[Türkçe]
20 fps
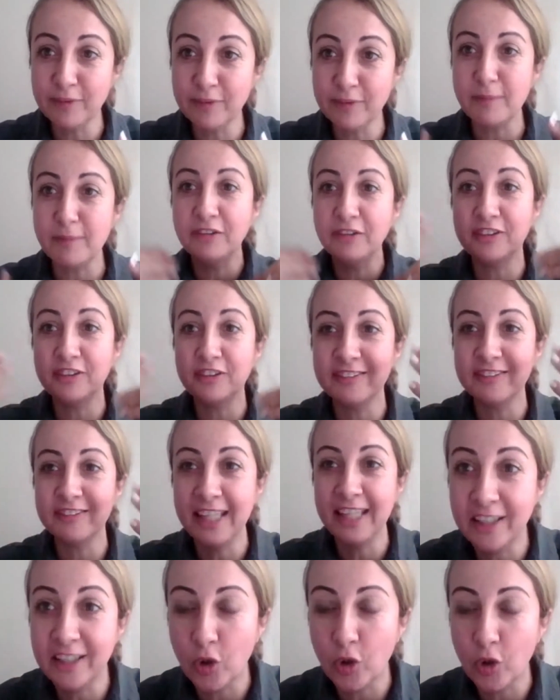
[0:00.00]
Kendimizi
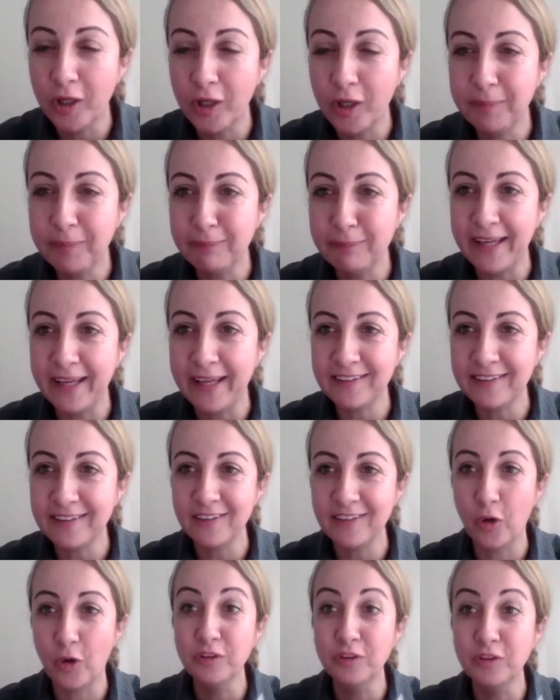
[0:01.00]
başkasının yerine koyabilmek,
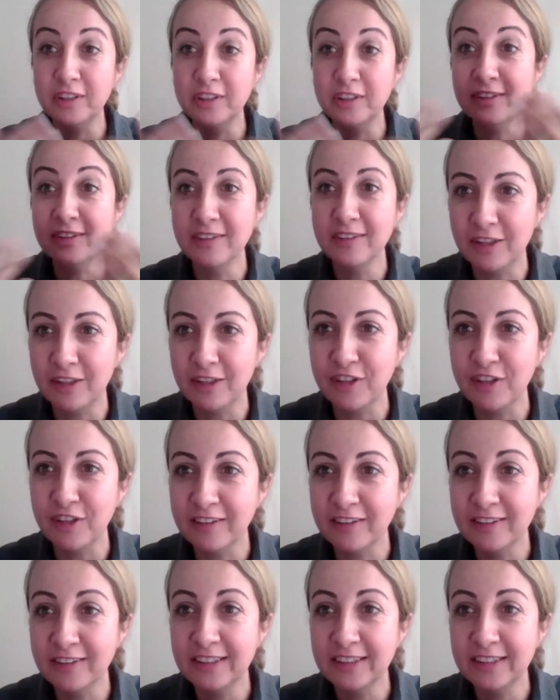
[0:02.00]
onların
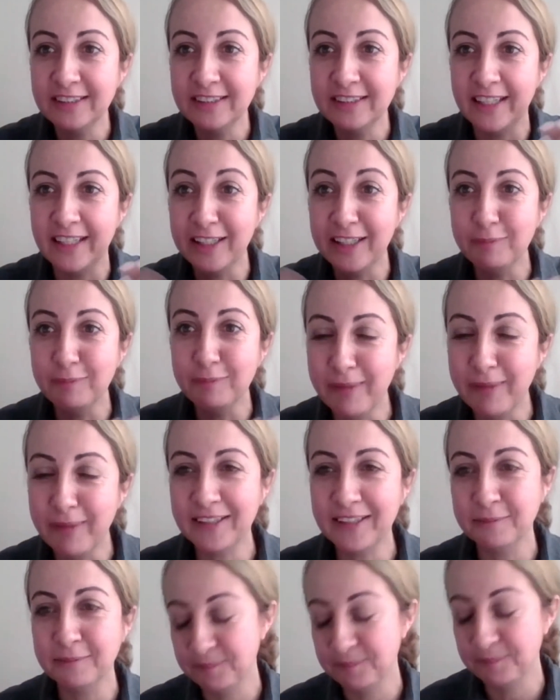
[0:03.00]
yaşantılarını
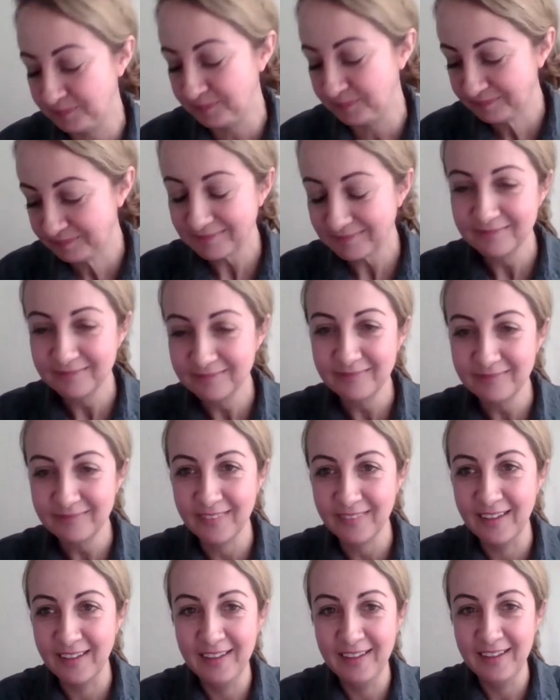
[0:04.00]
deneyimlemek
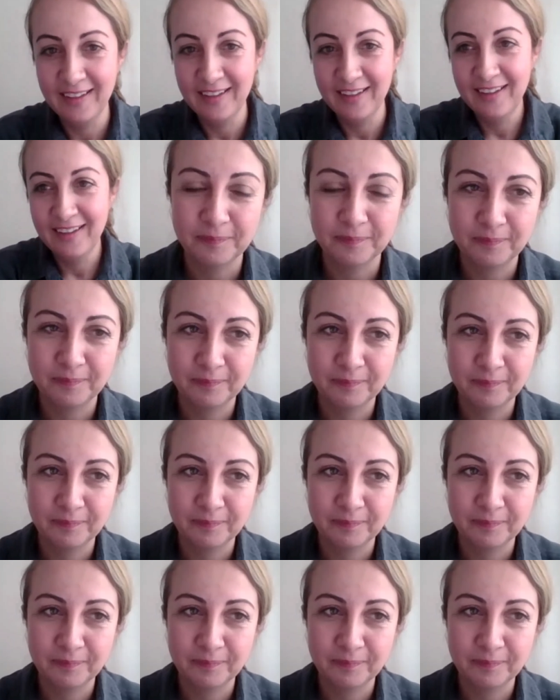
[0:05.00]
bir şey